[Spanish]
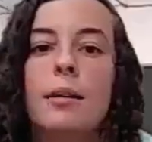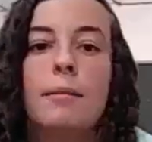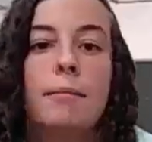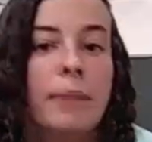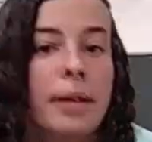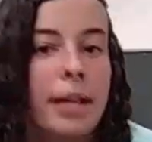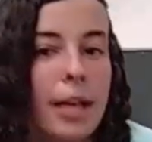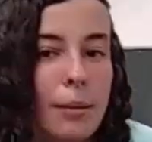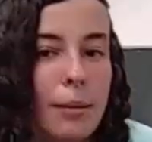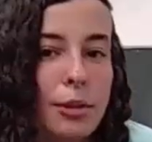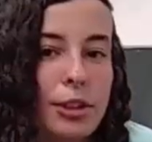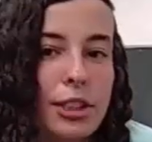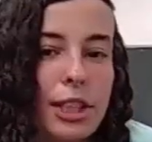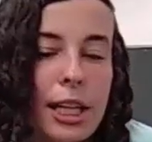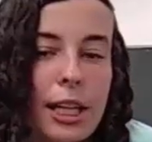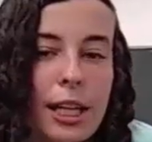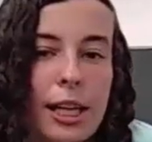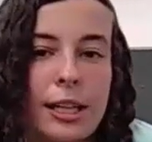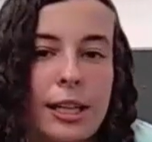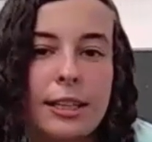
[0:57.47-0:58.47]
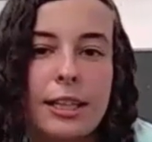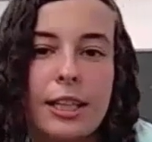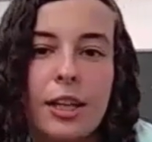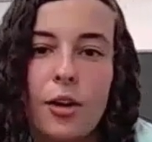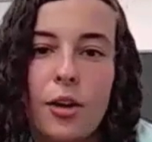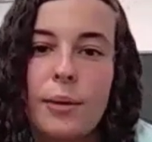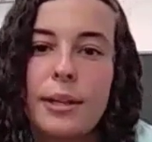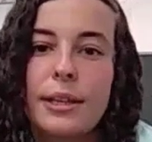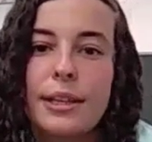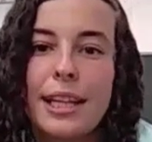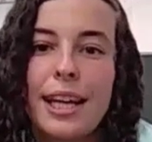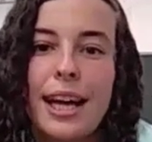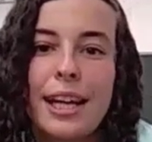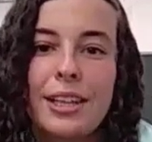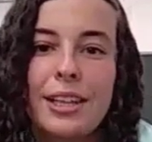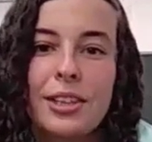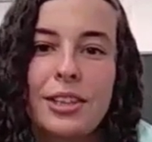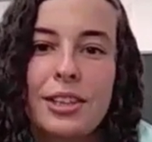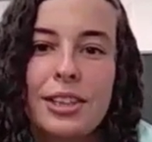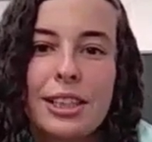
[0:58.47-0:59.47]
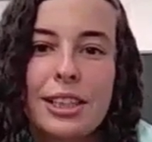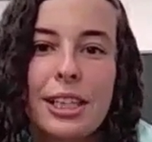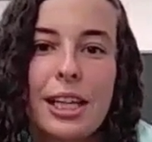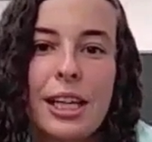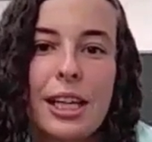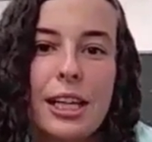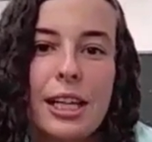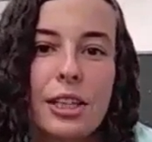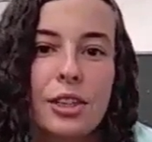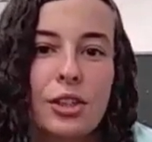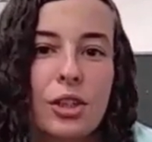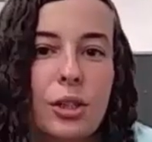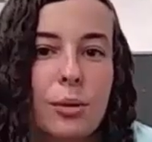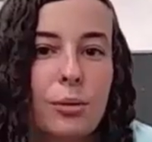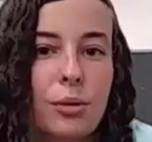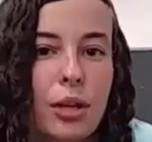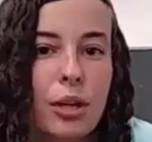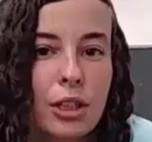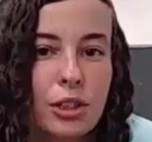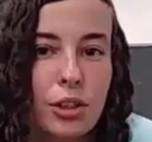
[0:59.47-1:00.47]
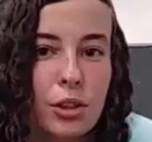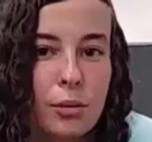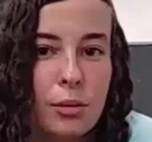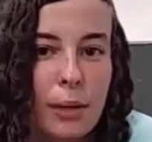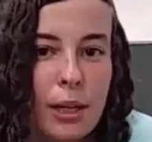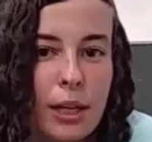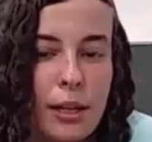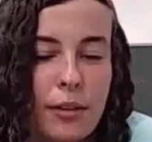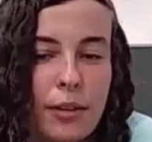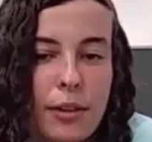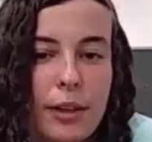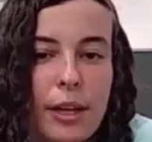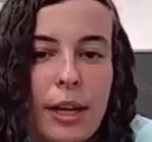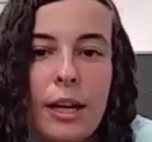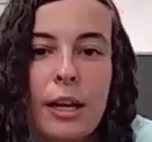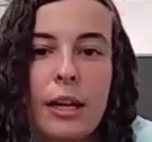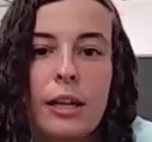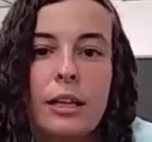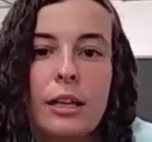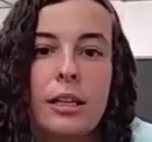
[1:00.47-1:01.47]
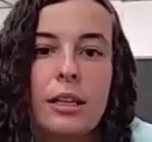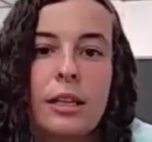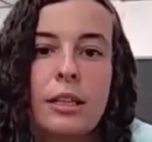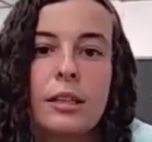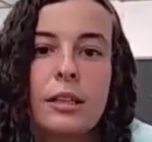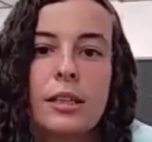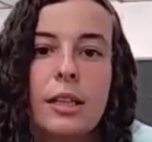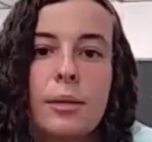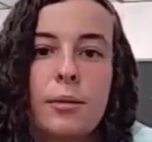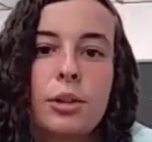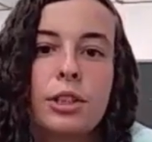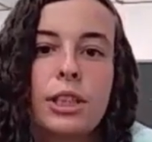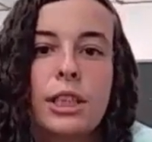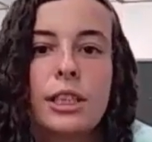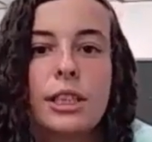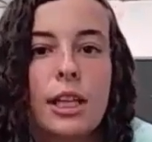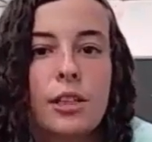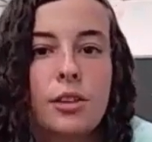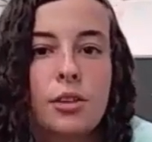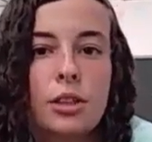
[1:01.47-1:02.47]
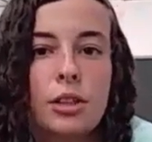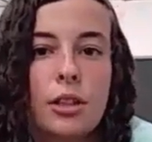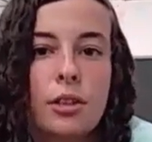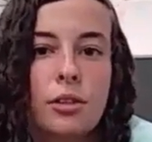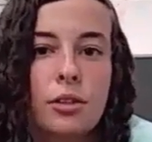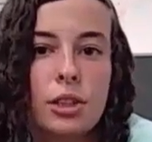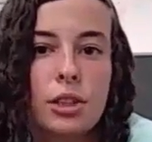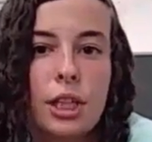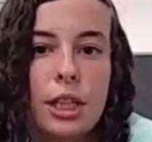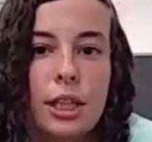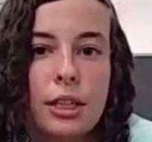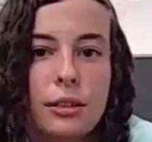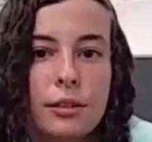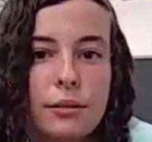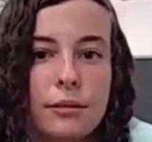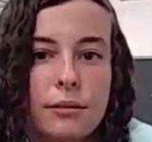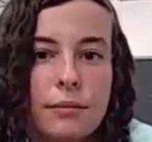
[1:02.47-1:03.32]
Me llamo Seila, tengo 20 años, eh, soy de Burjasot, Valencia y llevo 6 años haciendo skate.